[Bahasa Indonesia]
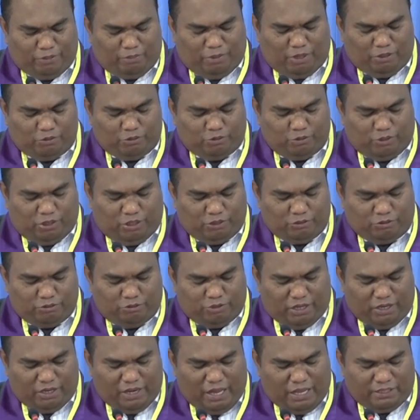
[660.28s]
firman Tuhan
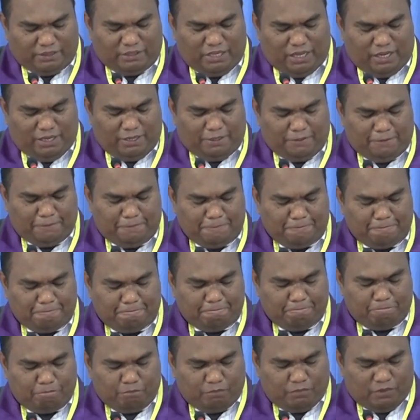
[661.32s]
juga datang
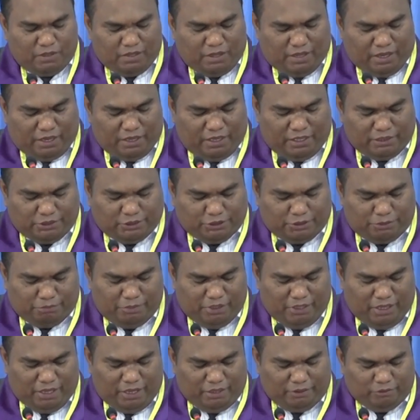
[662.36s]
ayat
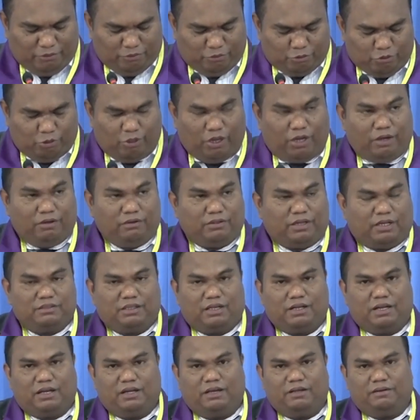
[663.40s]
9 Tuhan
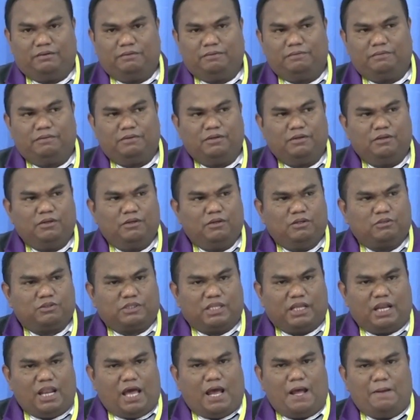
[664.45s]
katakan
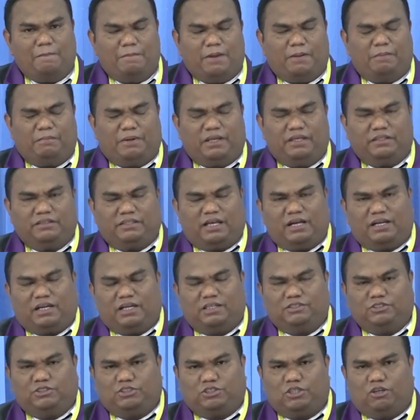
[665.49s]
telah
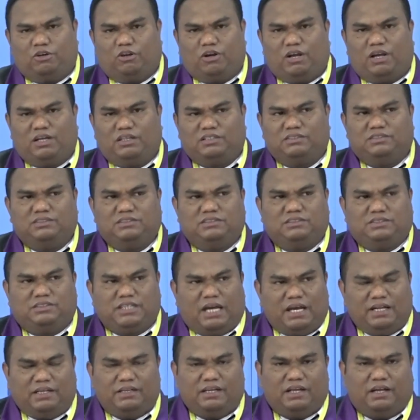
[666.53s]
memerintahkan seorang
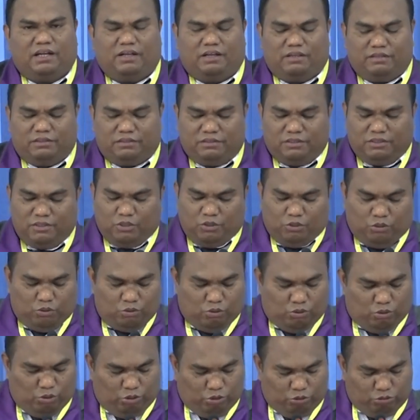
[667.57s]
janda
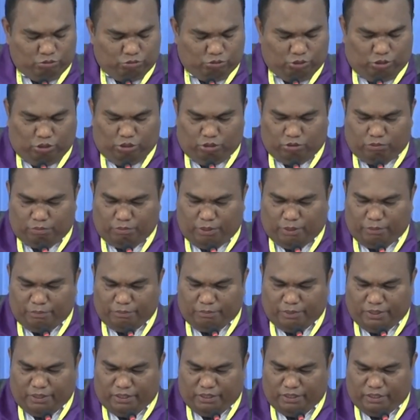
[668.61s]
untuk
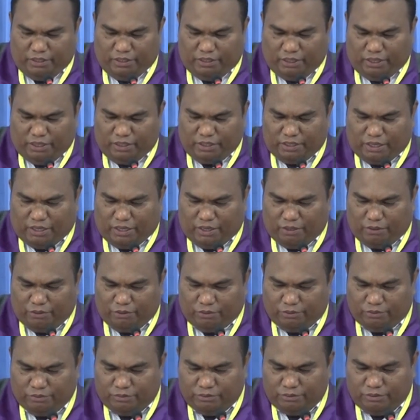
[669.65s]
memberi
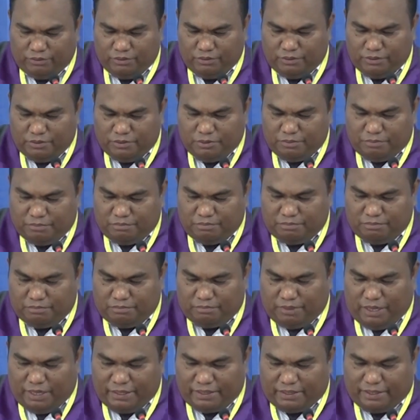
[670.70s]
engkau
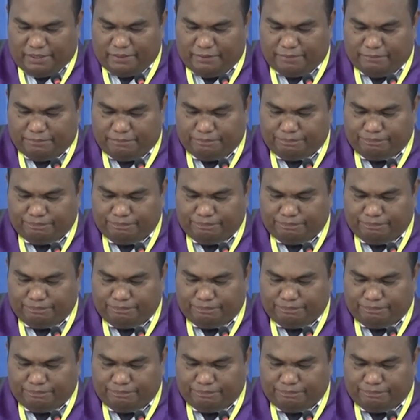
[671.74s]
makan.